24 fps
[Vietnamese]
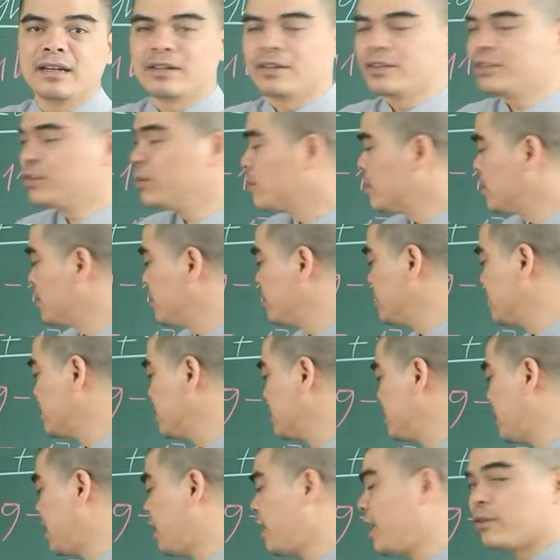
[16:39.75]
nói chung giờ
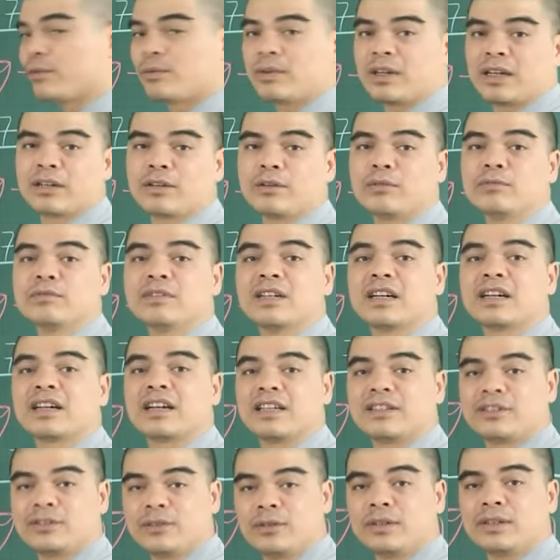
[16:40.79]
dạ hợi cũng là khung giờ
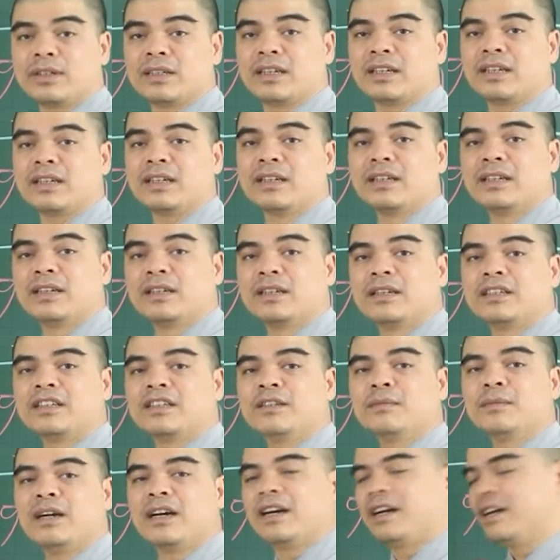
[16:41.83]
khá tốt đấy
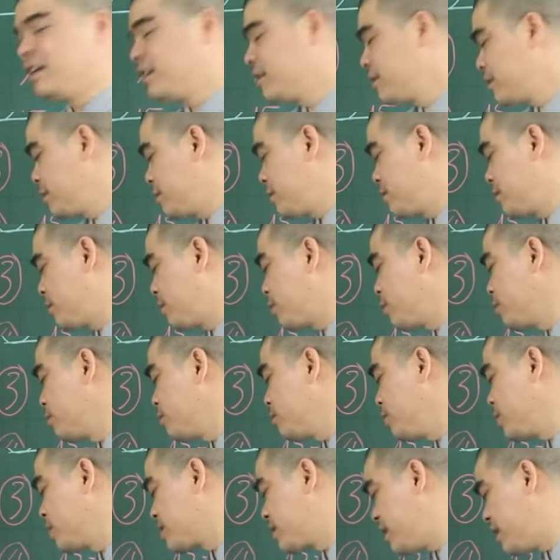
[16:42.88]
nhưng mà nó cũng
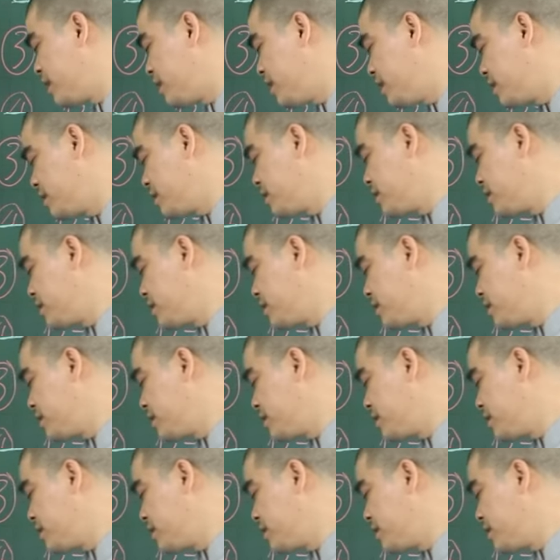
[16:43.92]
thuộc giờ